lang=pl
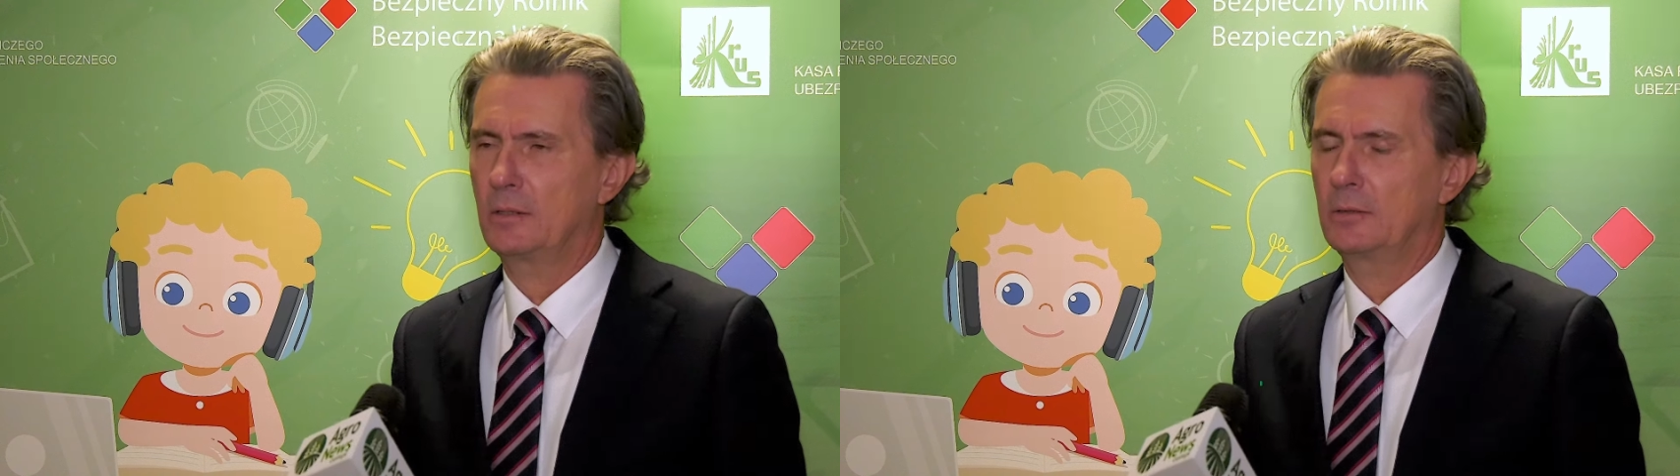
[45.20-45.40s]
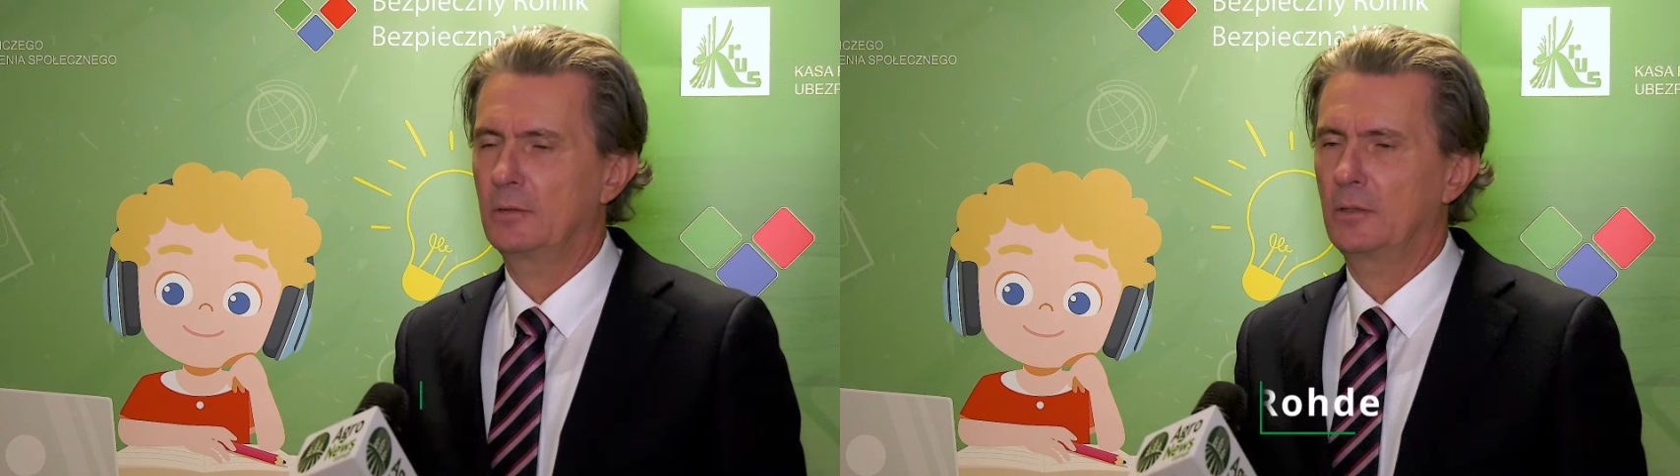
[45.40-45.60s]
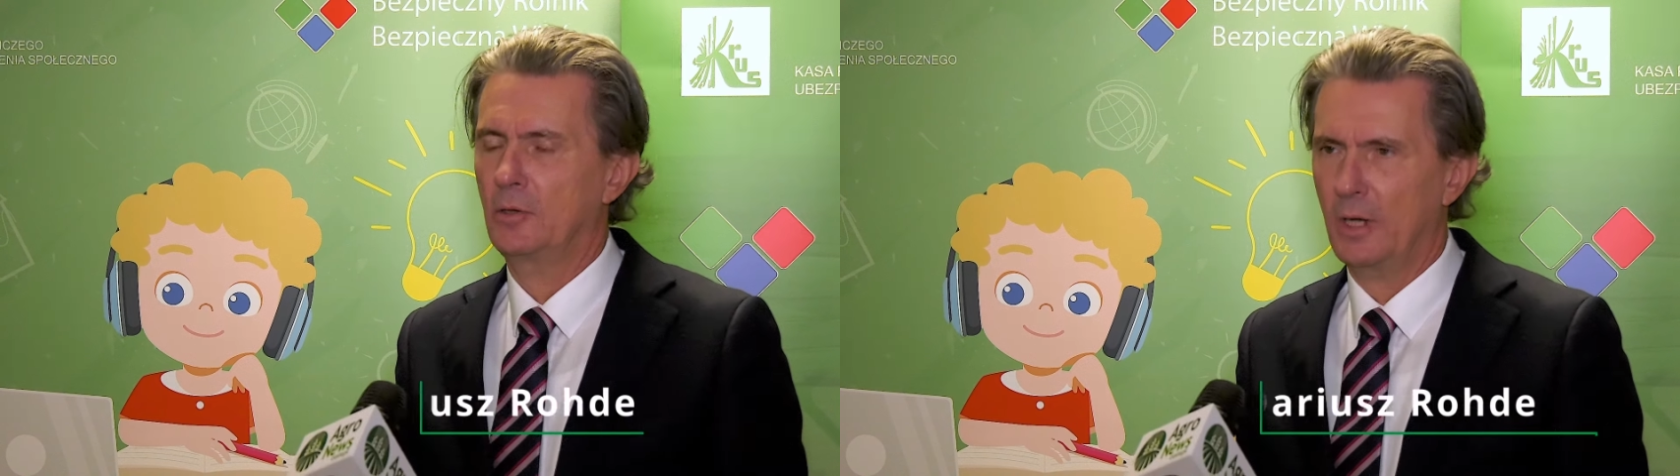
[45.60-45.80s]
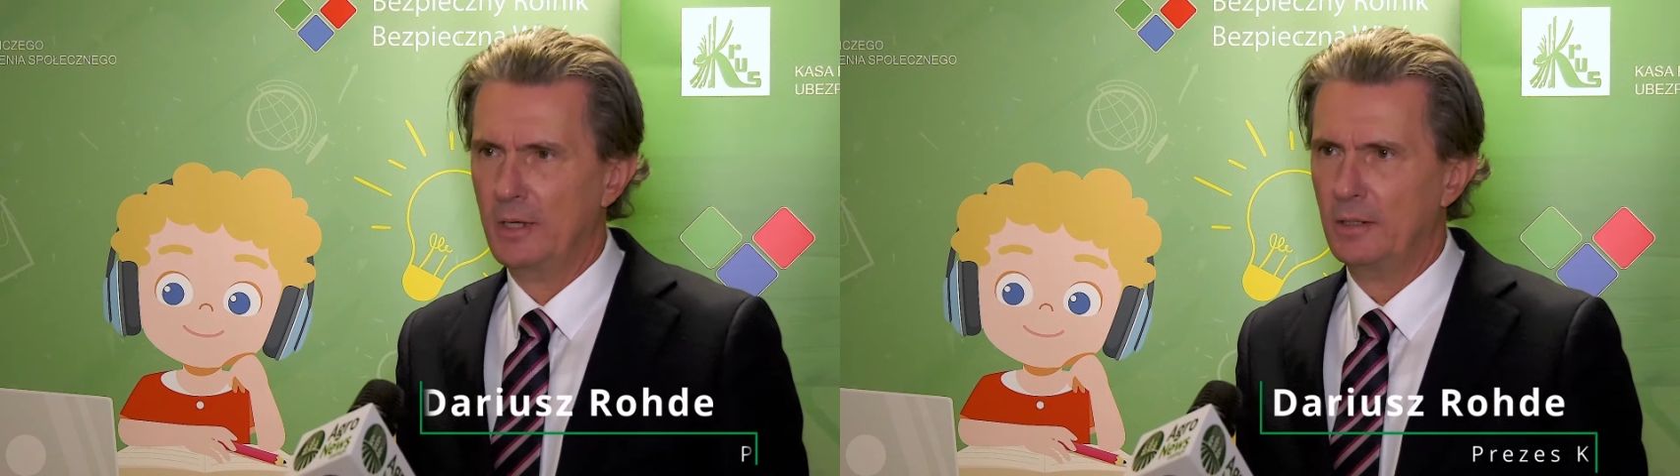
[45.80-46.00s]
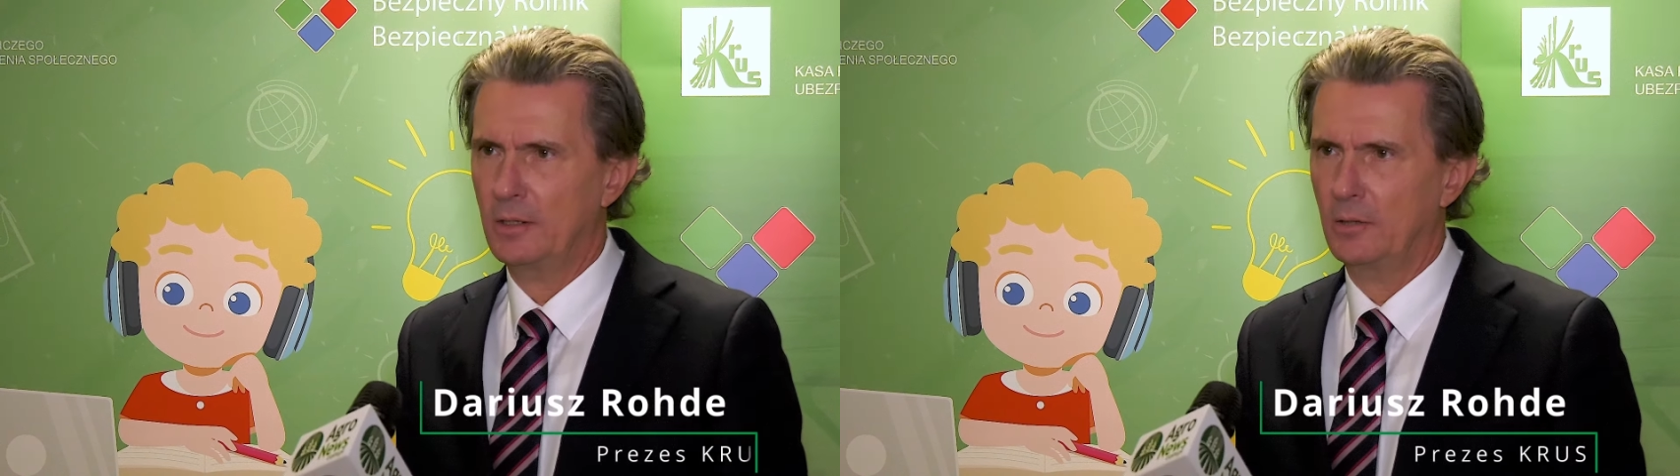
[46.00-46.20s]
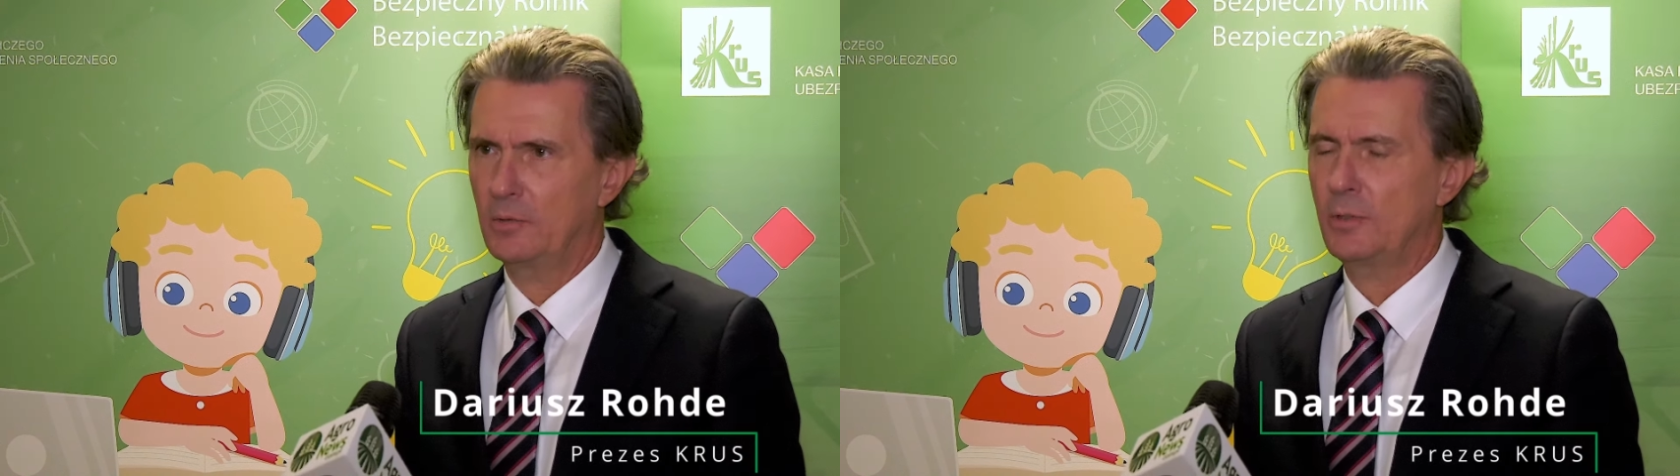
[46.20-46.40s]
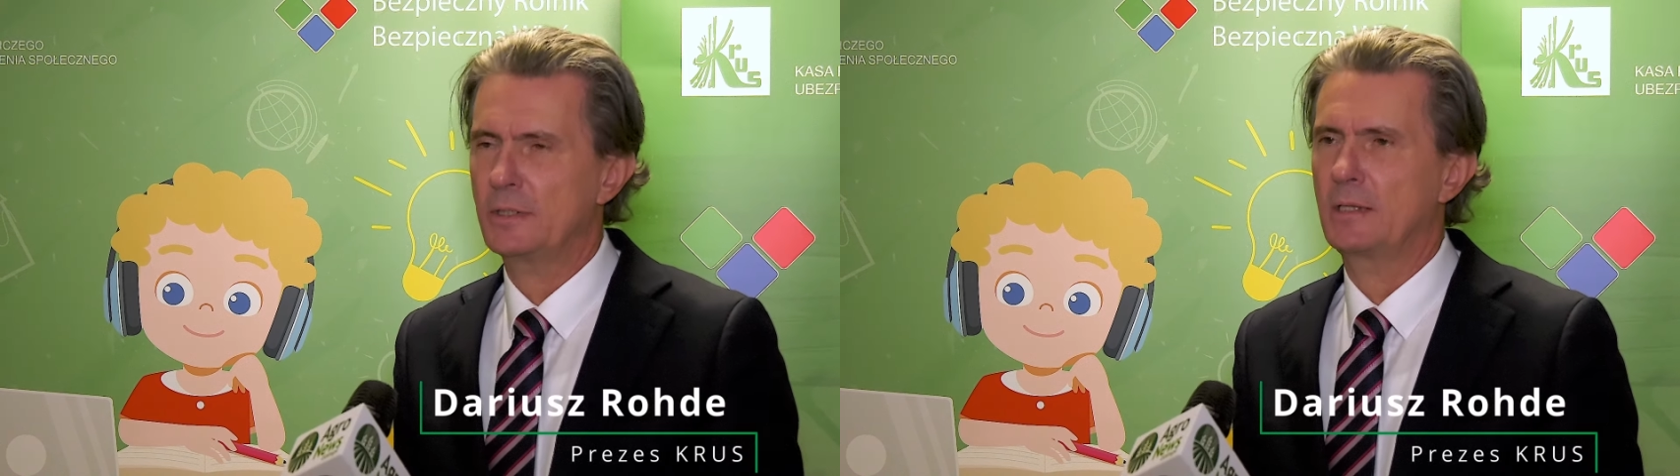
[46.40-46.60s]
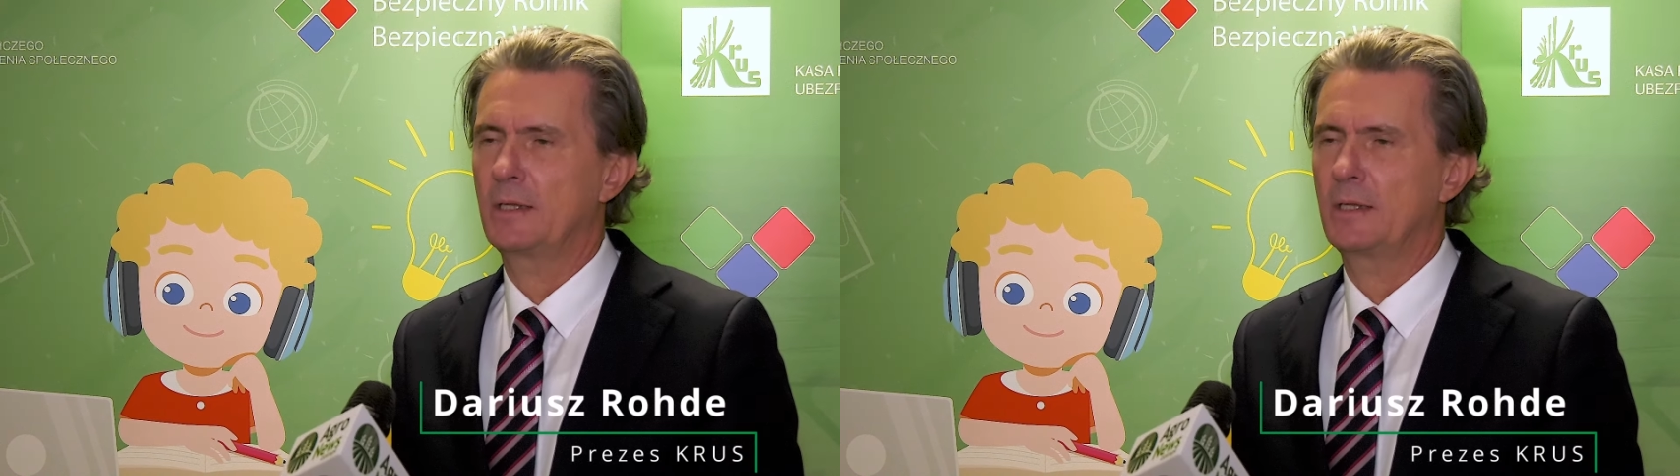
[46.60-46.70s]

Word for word: to e, kolejny konkurs,